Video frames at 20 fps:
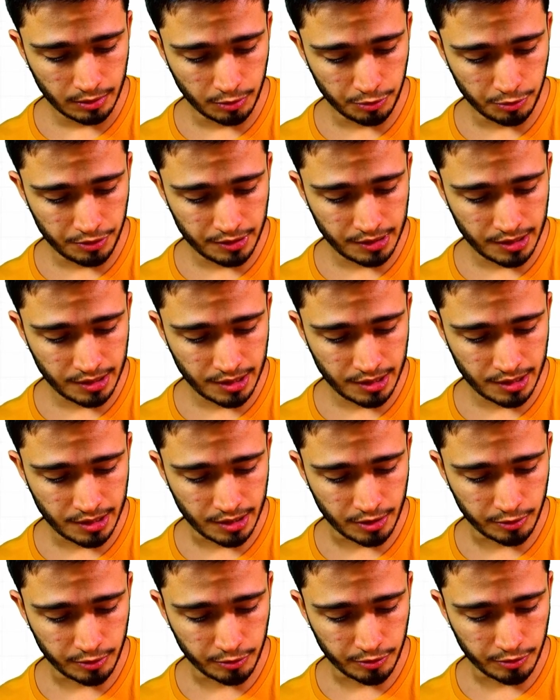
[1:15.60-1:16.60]
dos
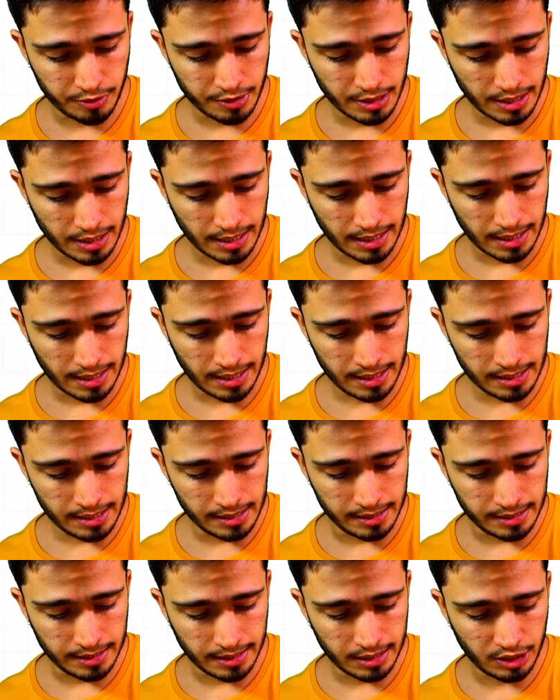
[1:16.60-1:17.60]
tecidos
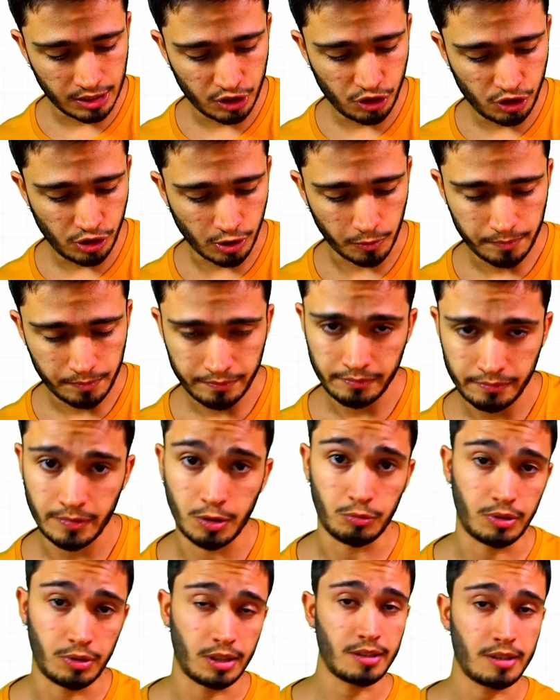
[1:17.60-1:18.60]
ali na região.
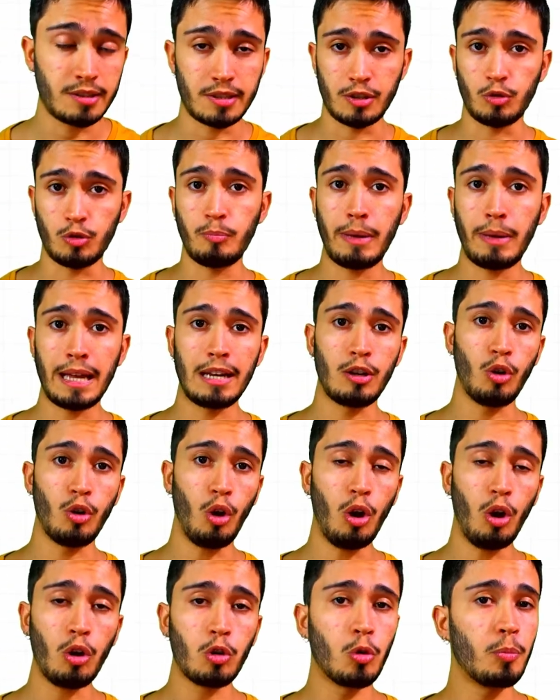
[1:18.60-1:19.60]
Então tem que ser o
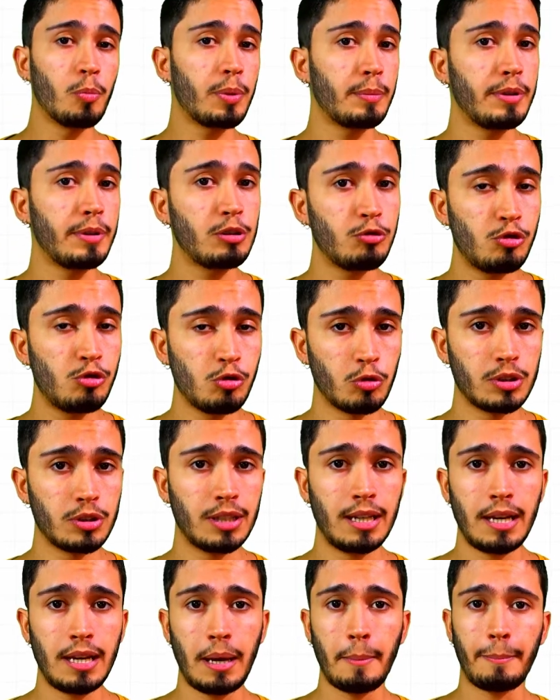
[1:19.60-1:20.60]
melhor comprimento de
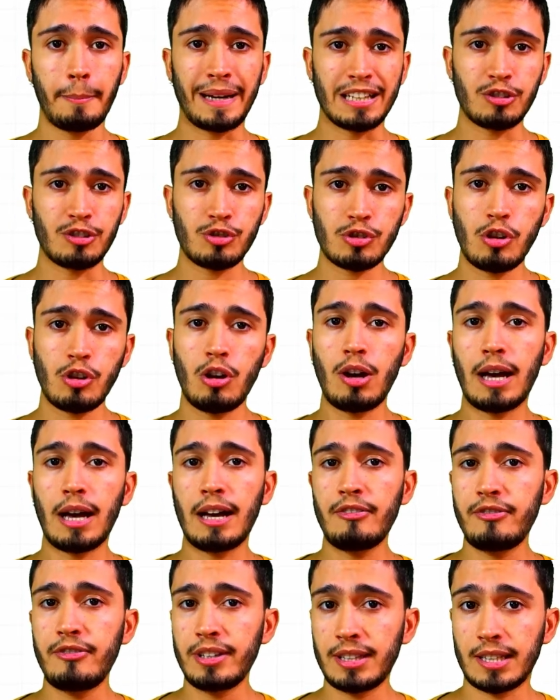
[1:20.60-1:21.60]
onda para só
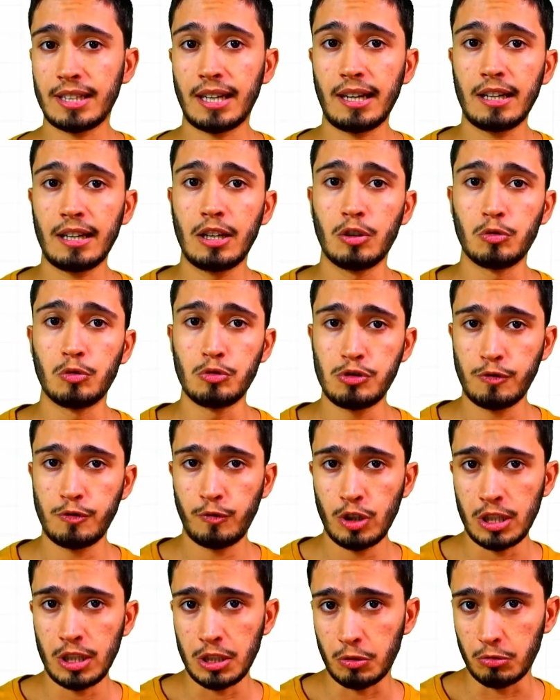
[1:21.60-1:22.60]
afetar os
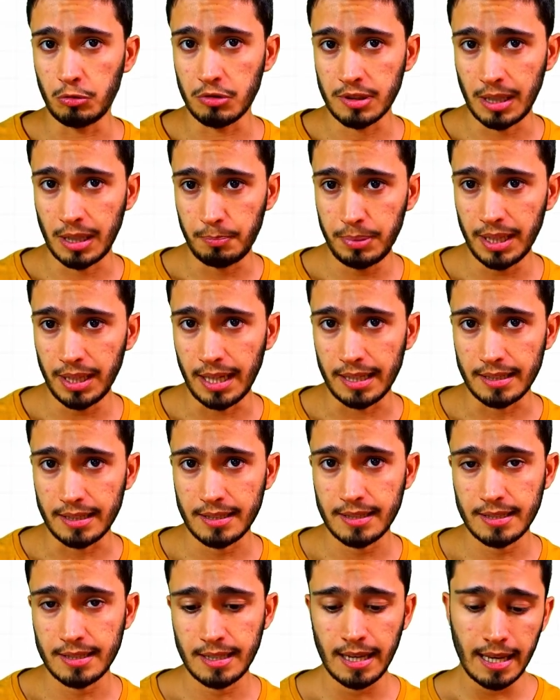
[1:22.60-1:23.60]
folículos
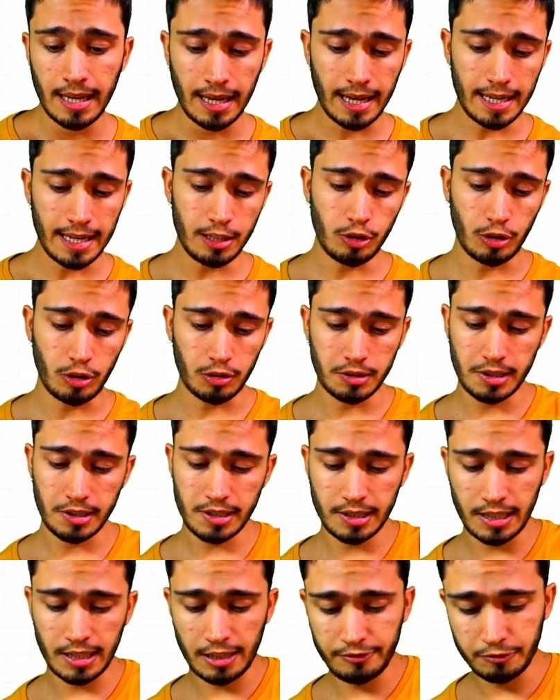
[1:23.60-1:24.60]
capilares. Aí ele coloca
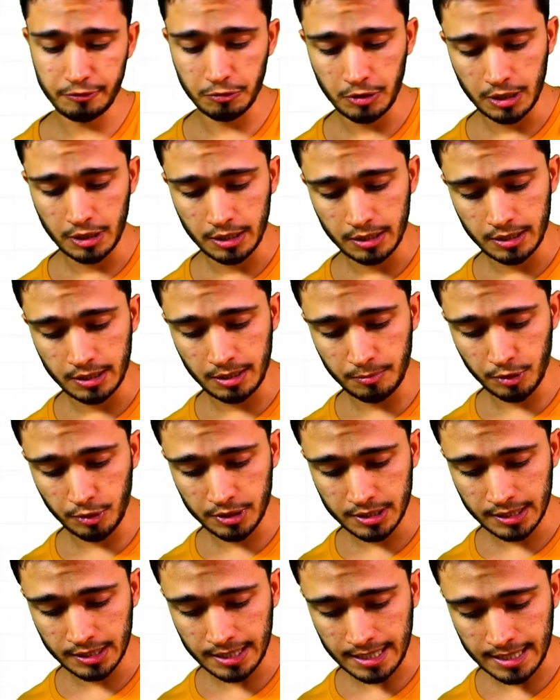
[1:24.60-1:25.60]
esse gráfico que
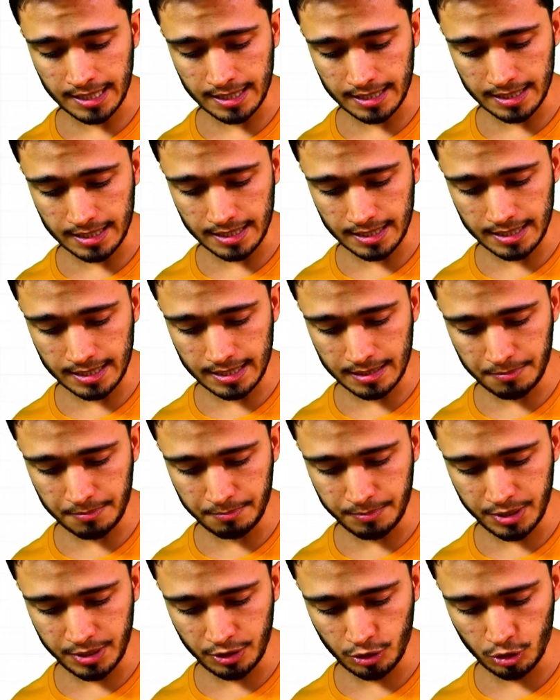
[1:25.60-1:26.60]
mostra a
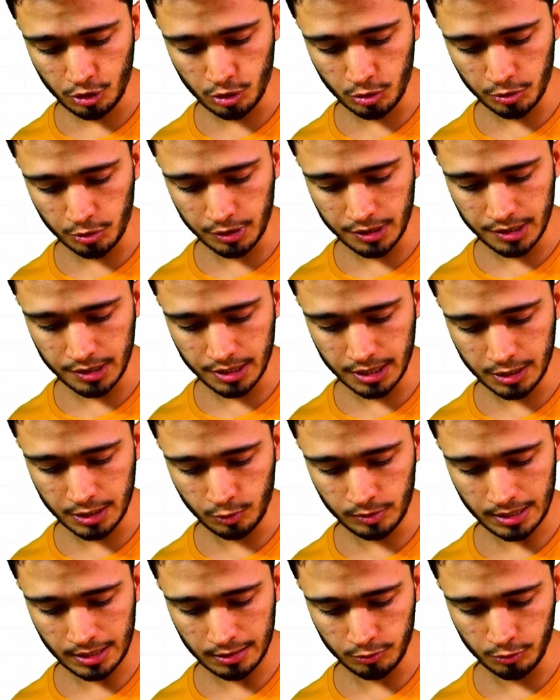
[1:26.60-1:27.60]

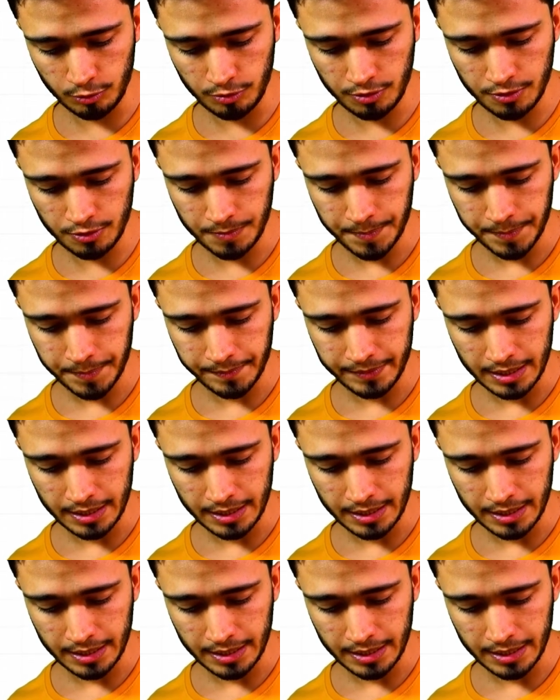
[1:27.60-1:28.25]
absorção da luz